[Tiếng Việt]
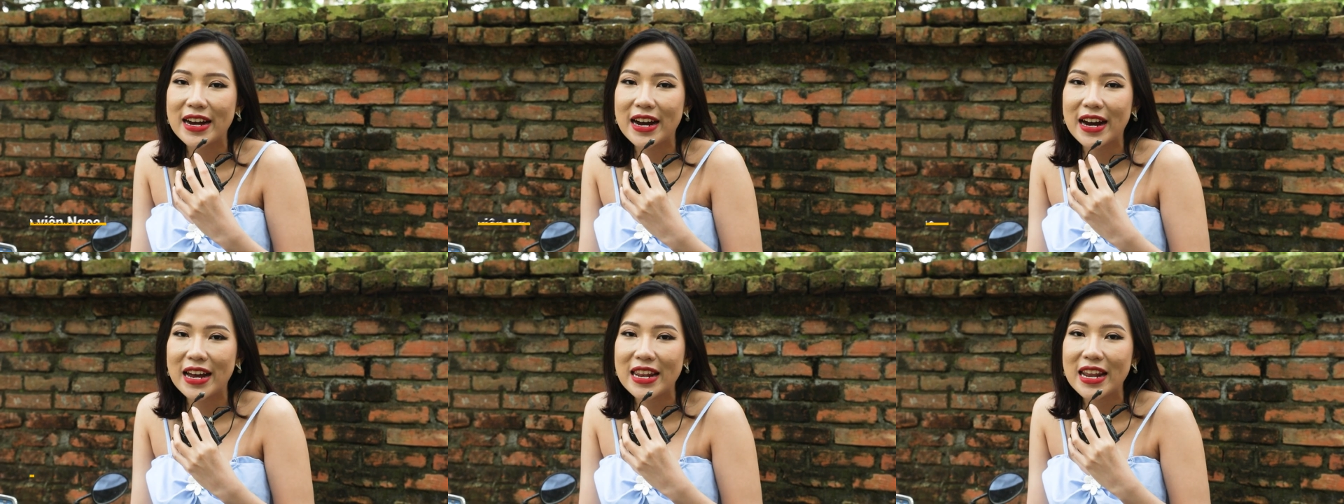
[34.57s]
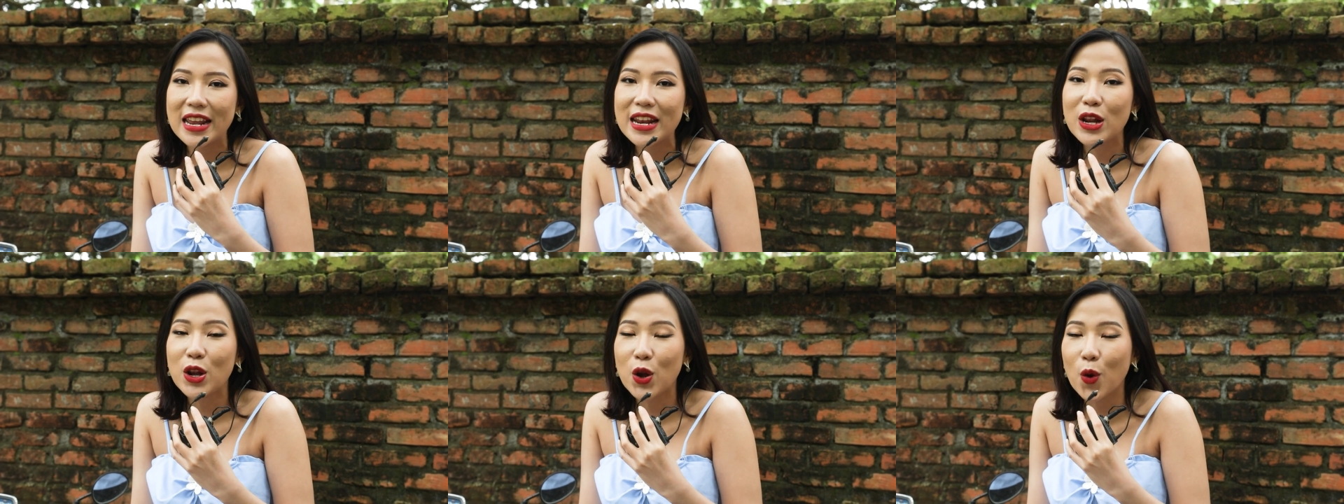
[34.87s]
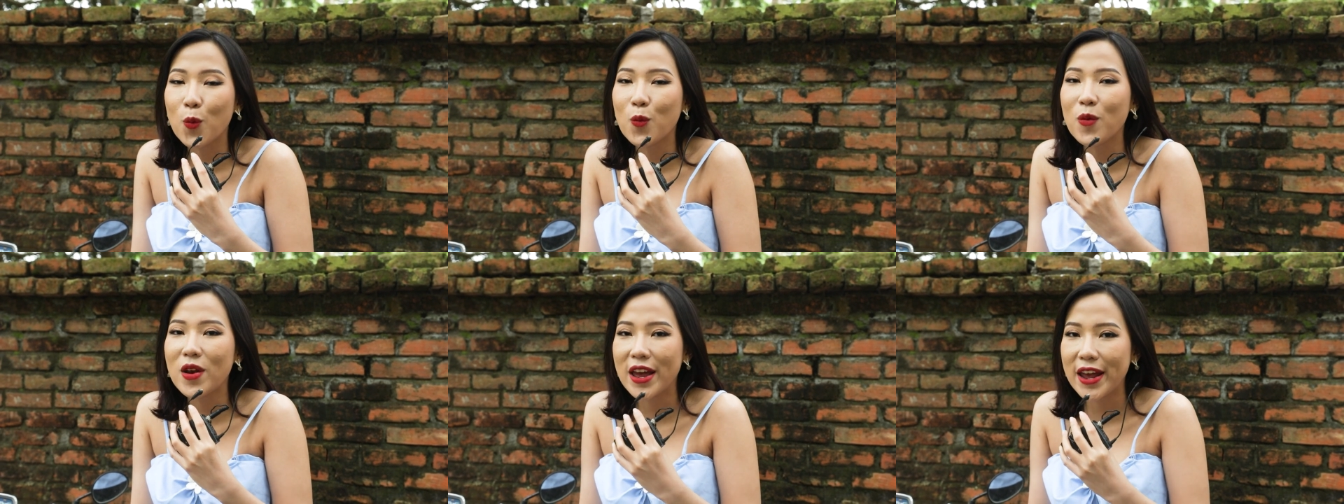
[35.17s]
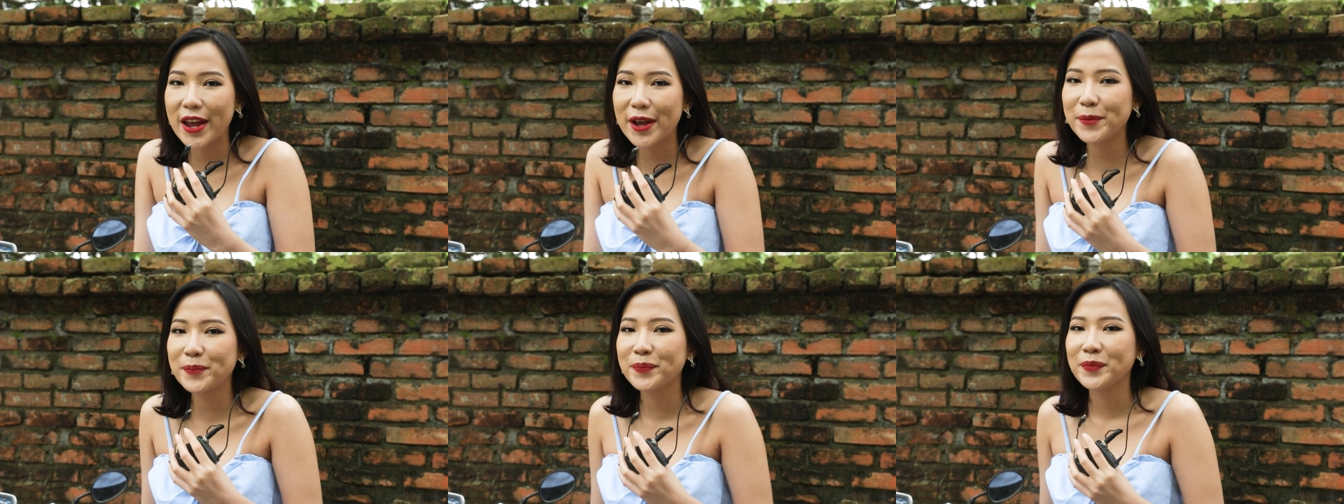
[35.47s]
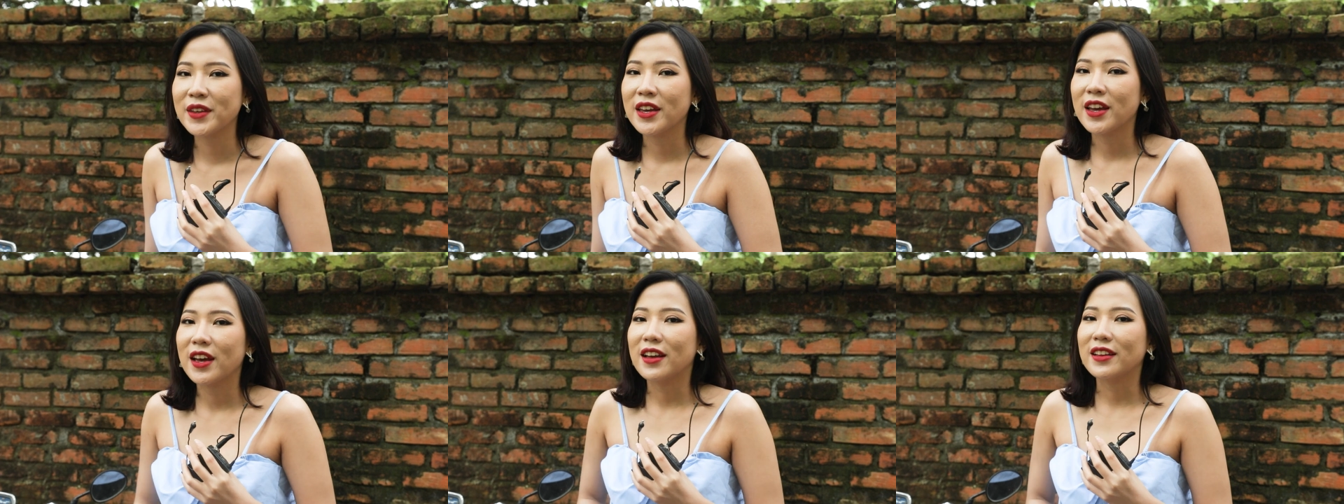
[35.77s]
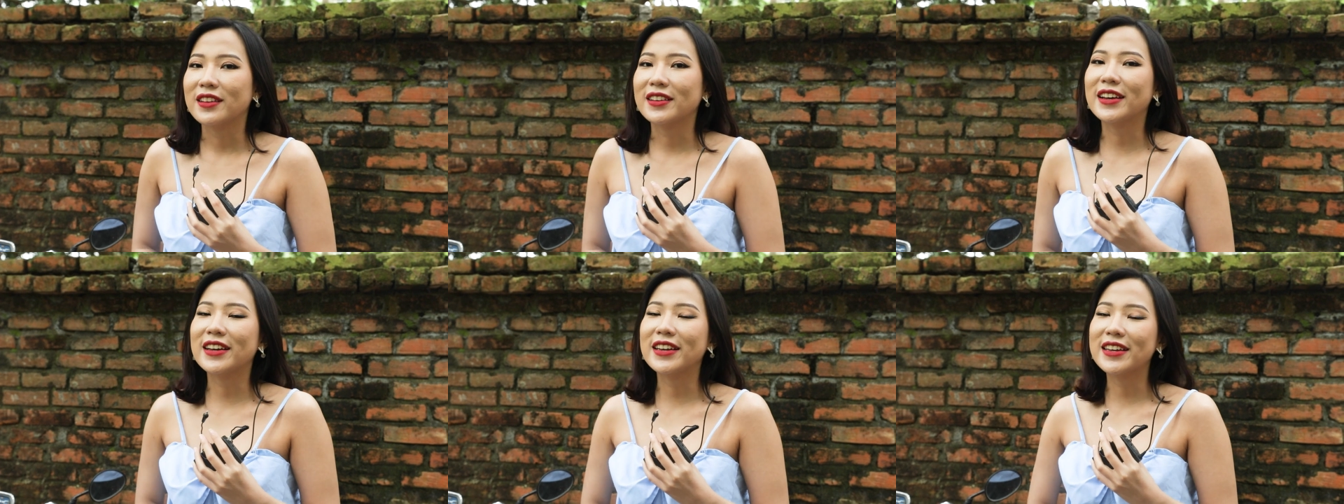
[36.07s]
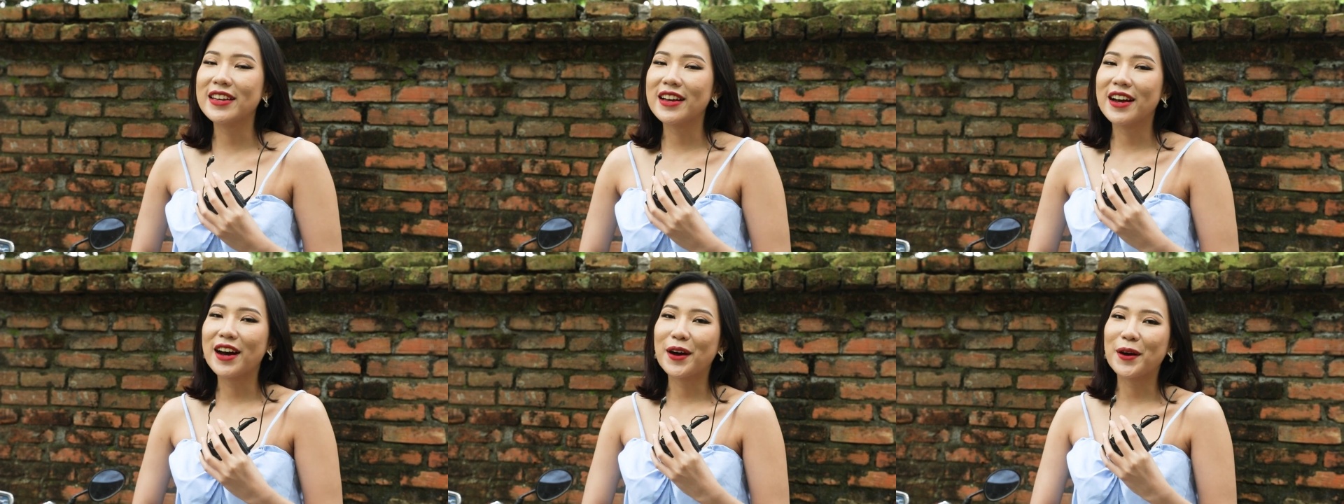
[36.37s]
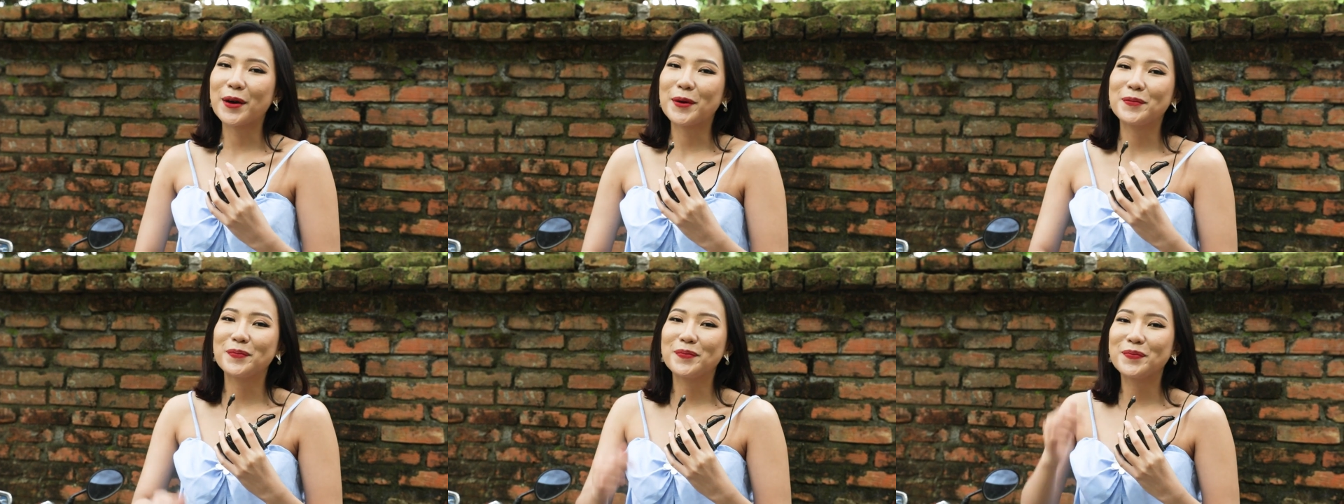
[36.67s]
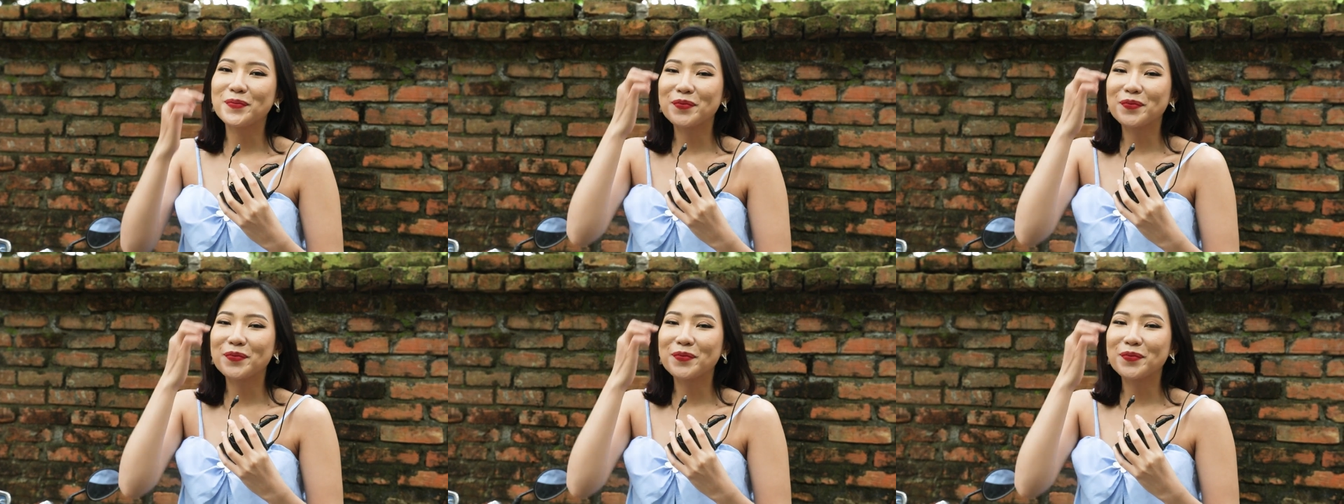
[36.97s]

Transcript: ờ, Linh Lúng Liếu thì uh,